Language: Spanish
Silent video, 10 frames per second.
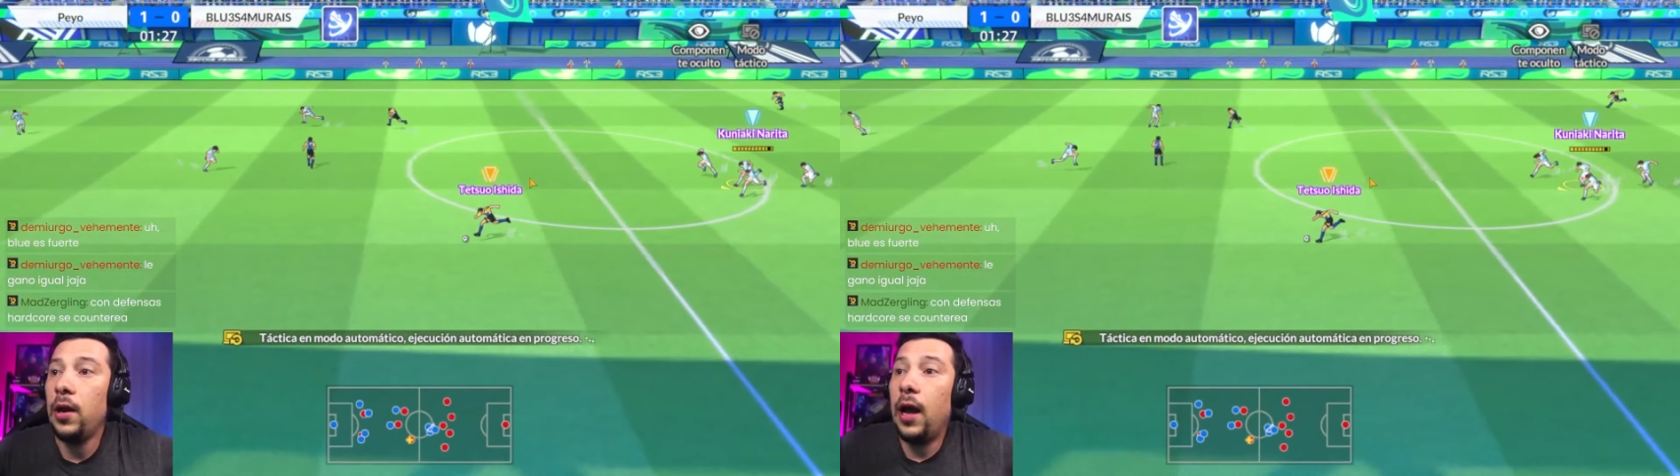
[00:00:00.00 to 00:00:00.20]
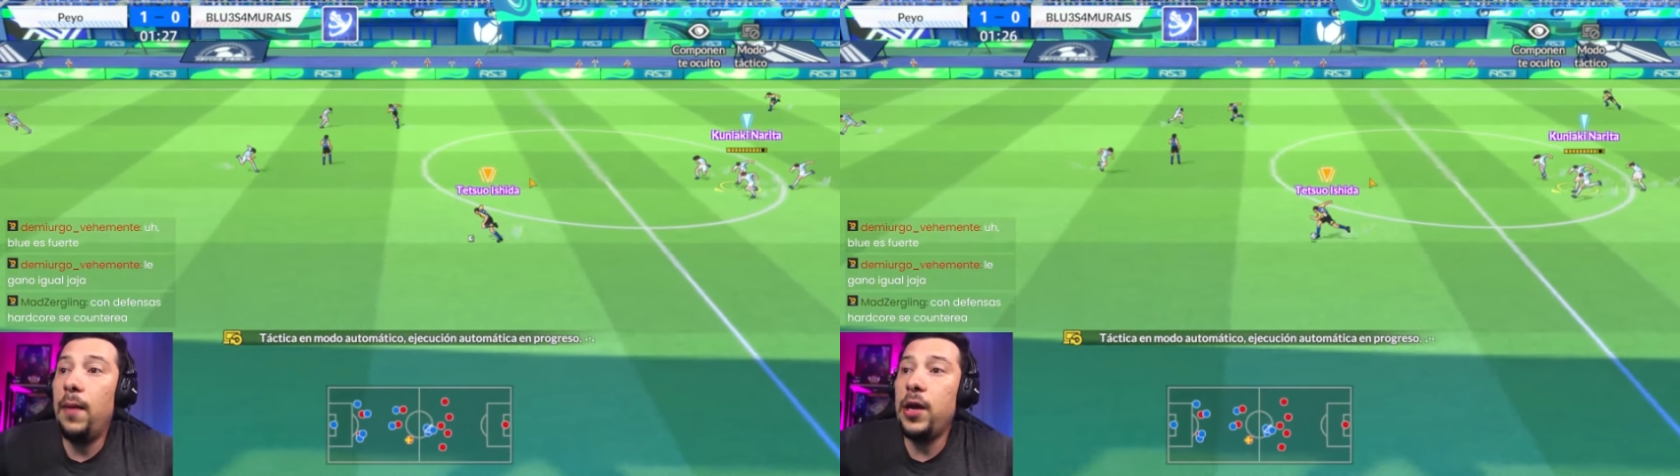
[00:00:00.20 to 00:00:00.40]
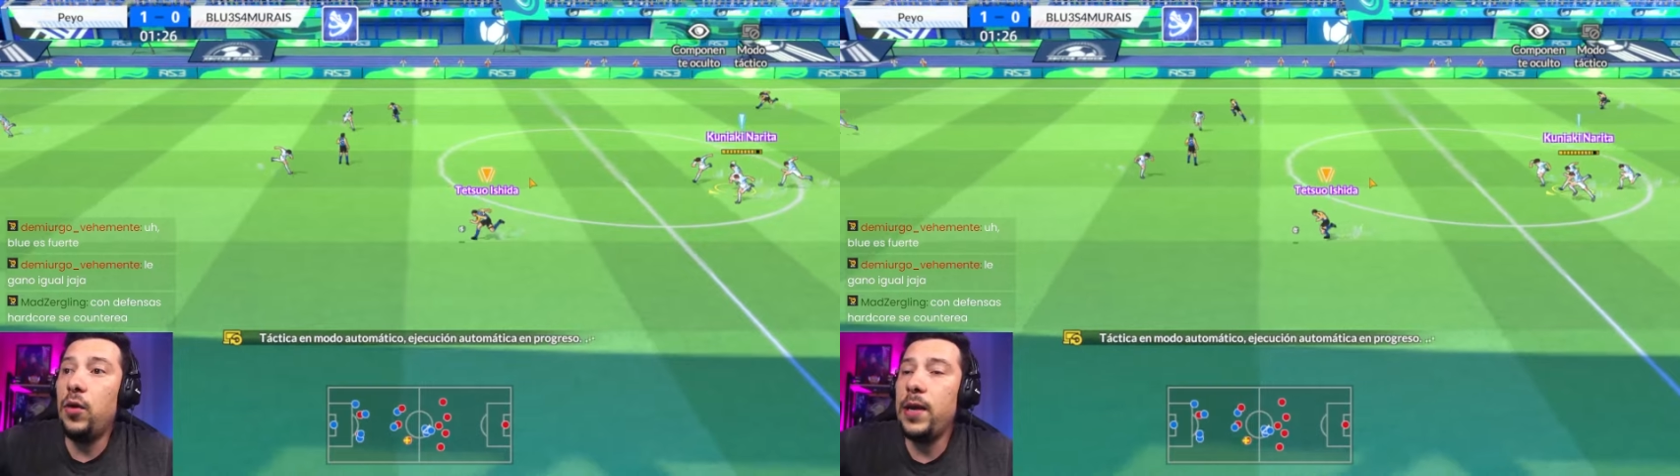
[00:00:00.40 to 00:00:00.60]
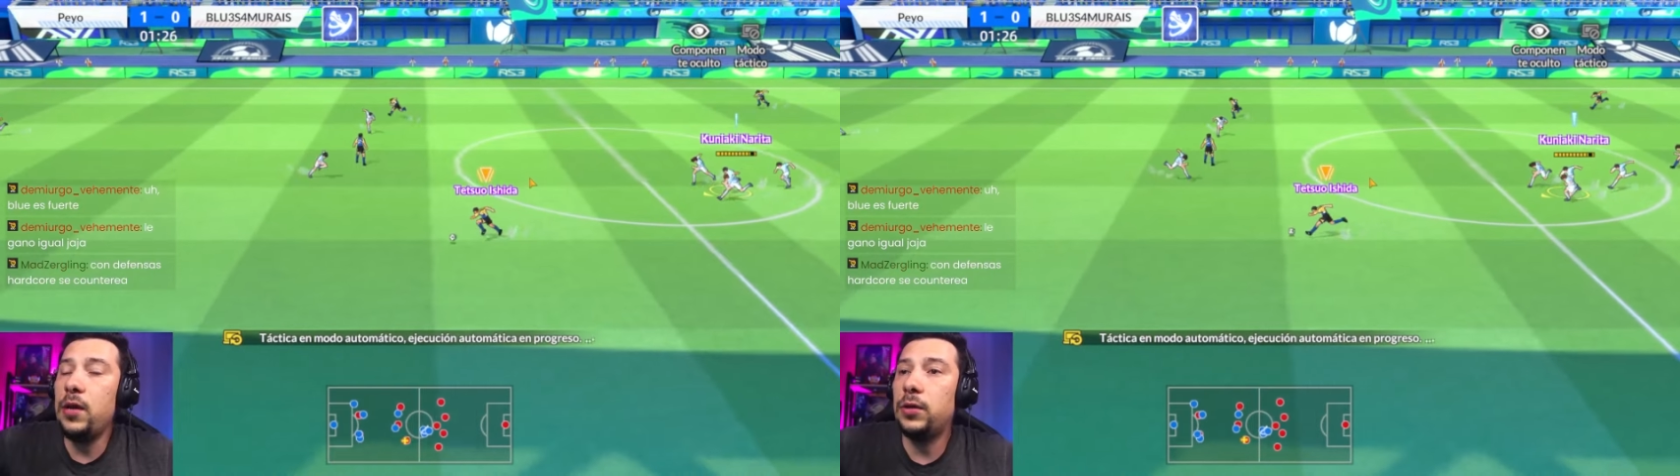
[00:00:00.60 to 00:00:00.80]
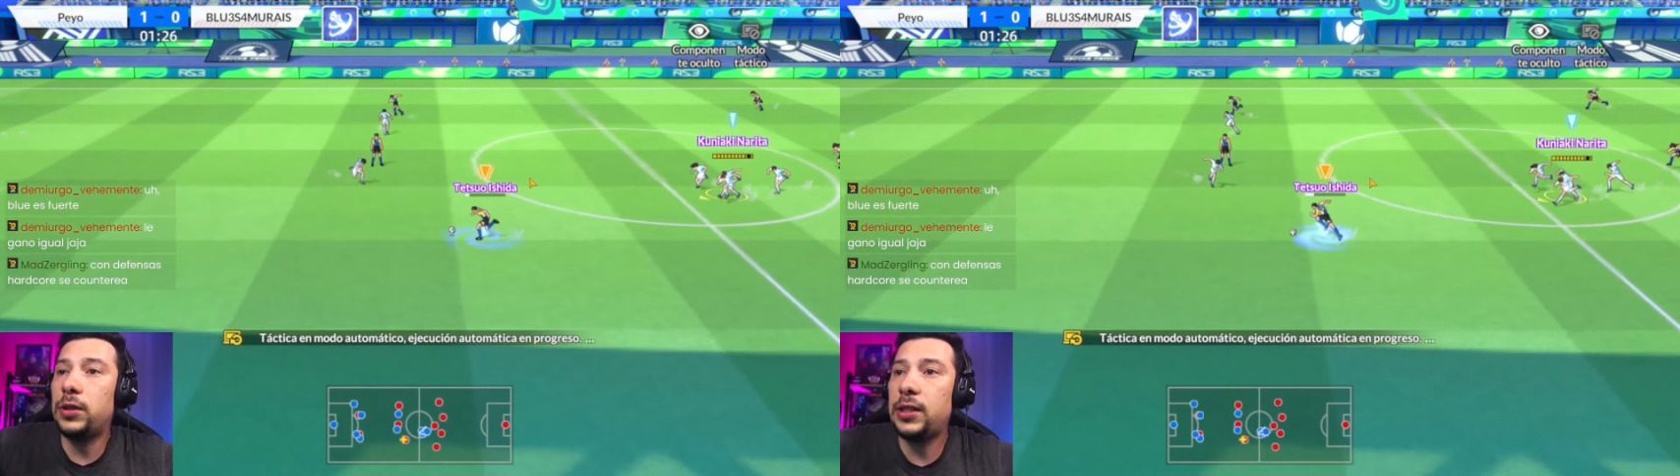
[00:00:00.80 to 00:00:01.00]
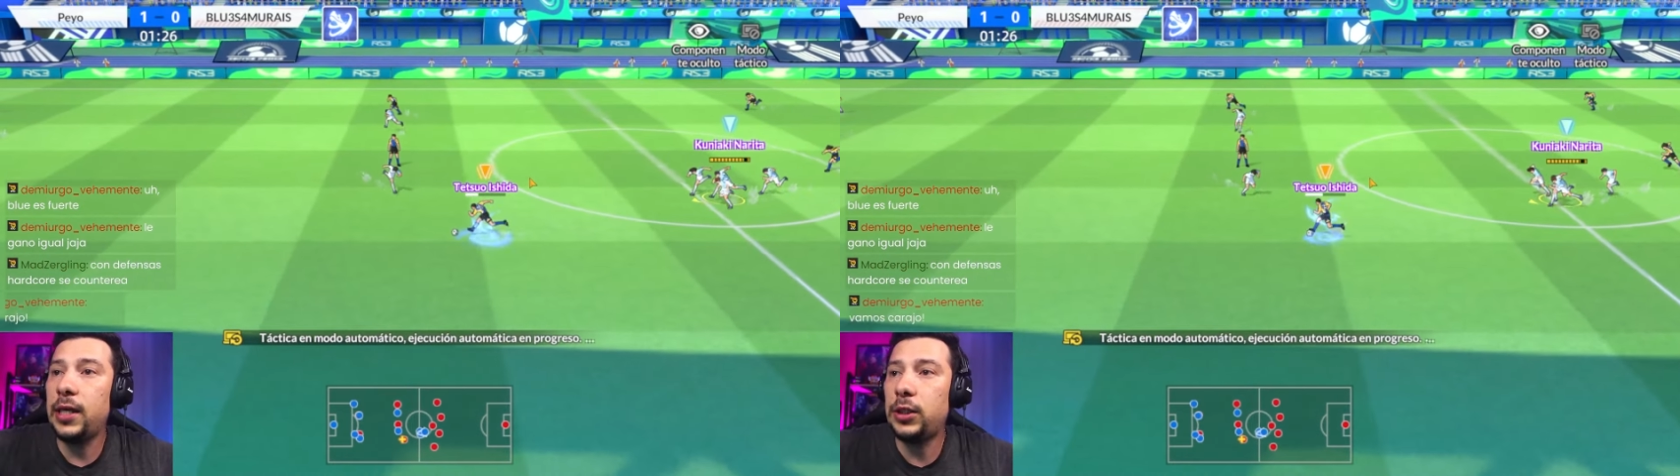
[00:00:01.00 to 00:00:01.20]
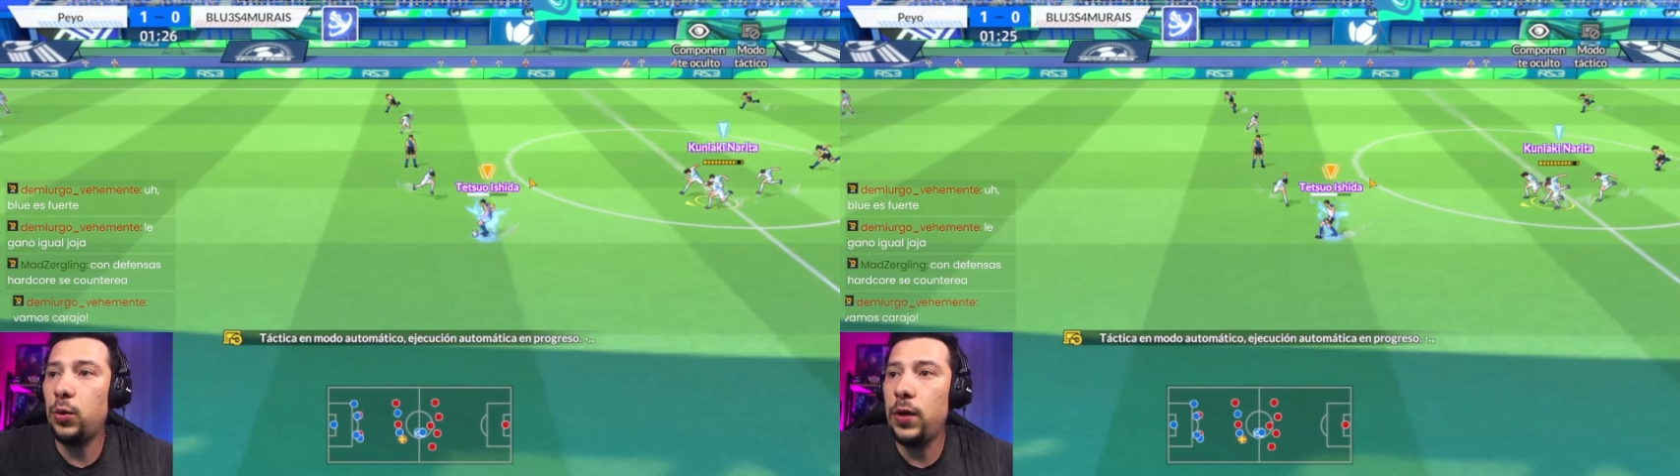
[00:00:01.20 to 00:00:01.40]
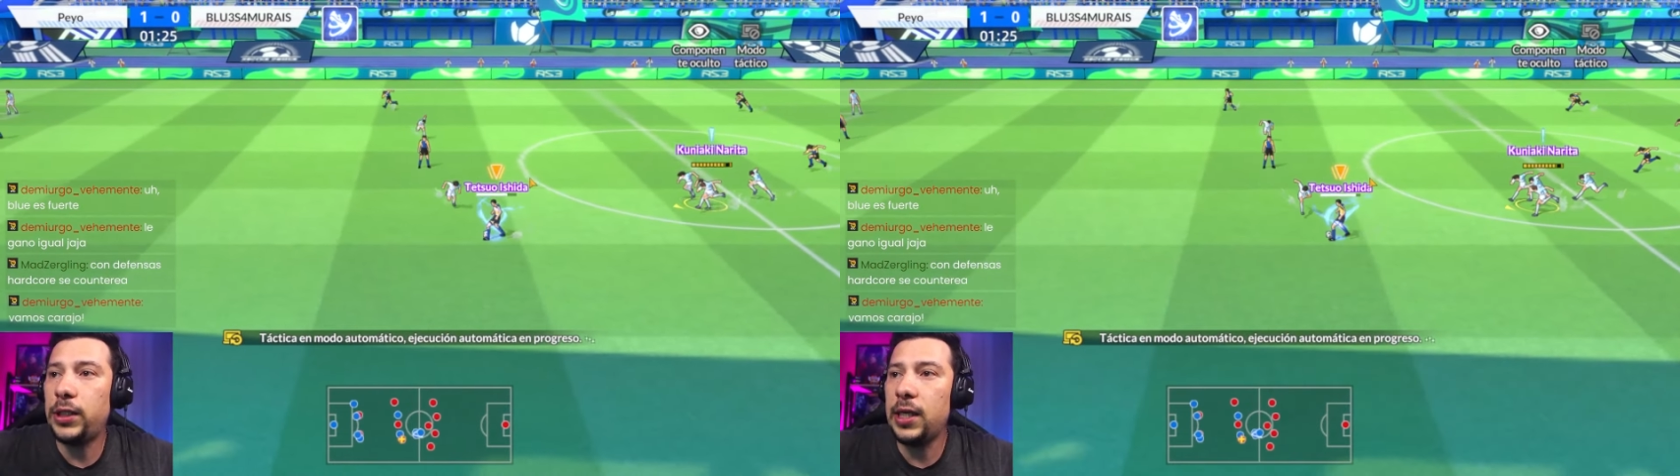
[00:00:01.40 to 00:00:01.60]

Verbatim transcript: Amigos míos, Tetsuo Chida